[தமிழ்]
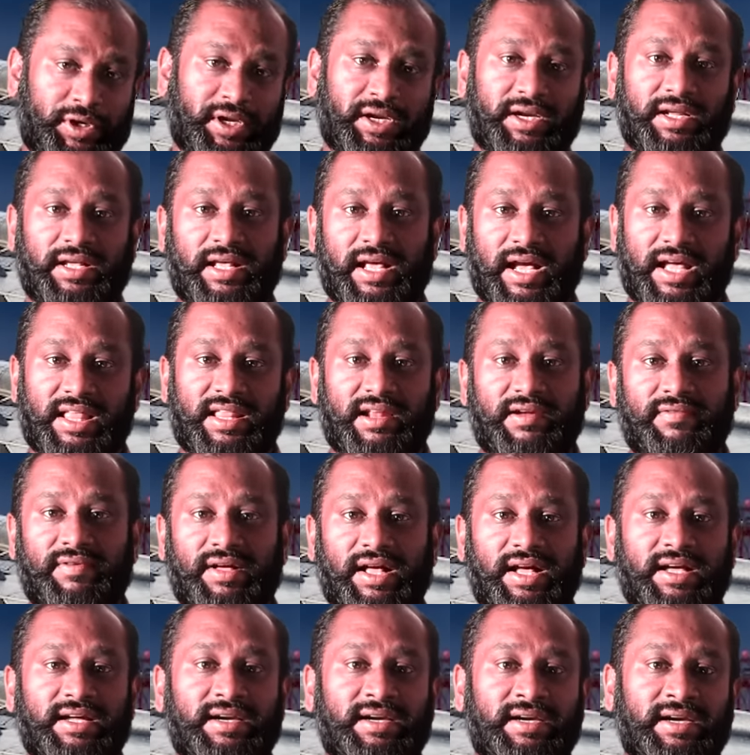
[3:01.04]
புட்டினுக்கு
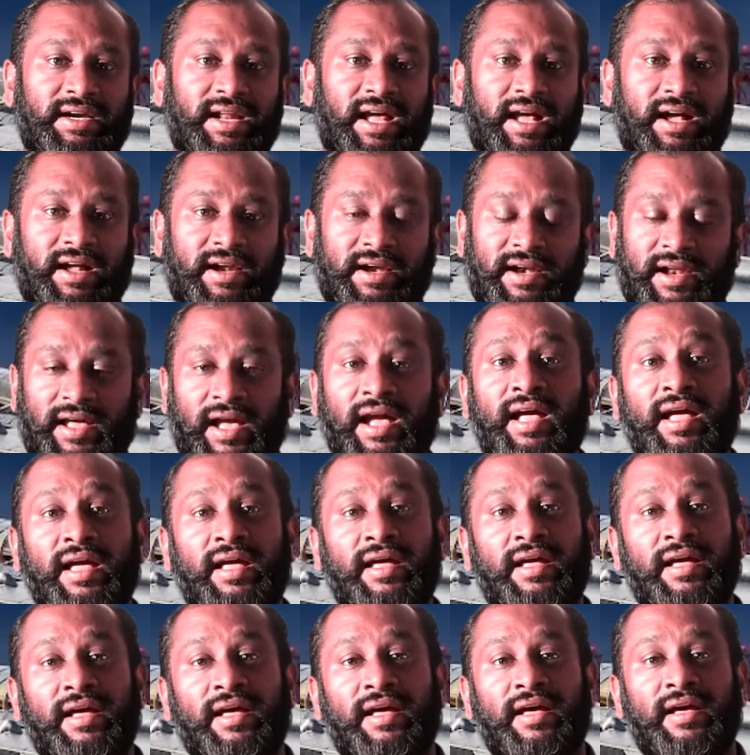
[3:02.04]
ஆதரவாக நின்றாங்கன்னா
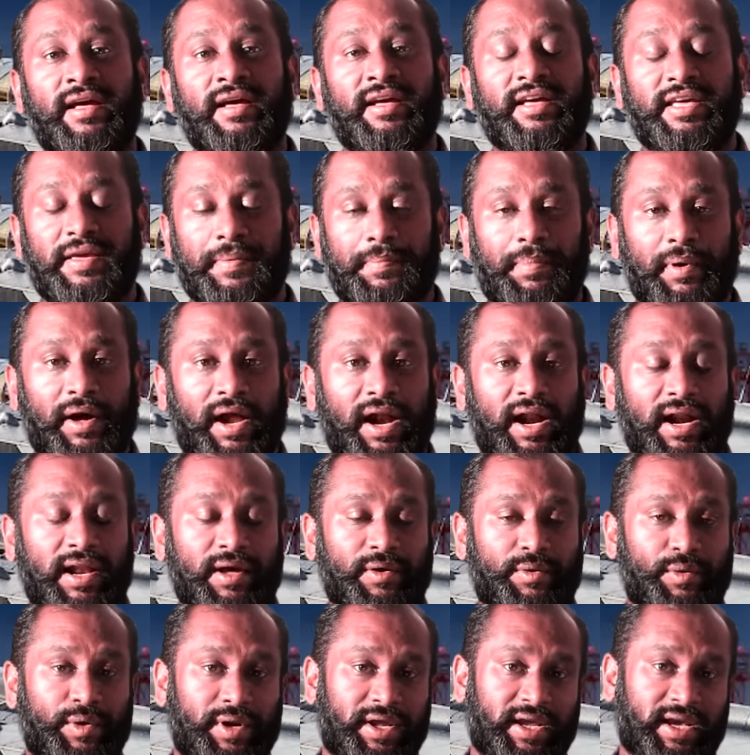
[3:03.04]
இப்போ
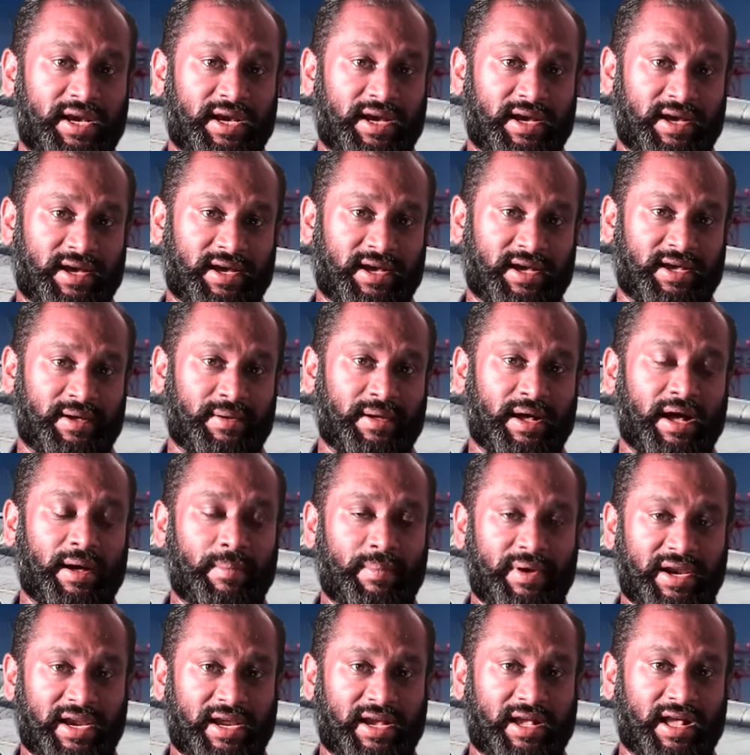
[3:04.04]
ஆளக்கூடிய
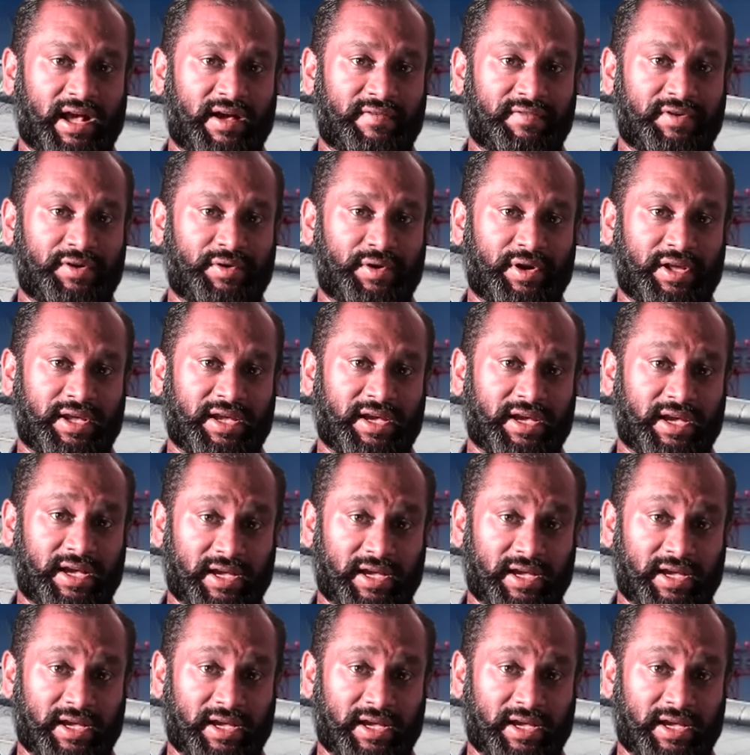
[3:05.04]
அமெரிக்காவினுடைய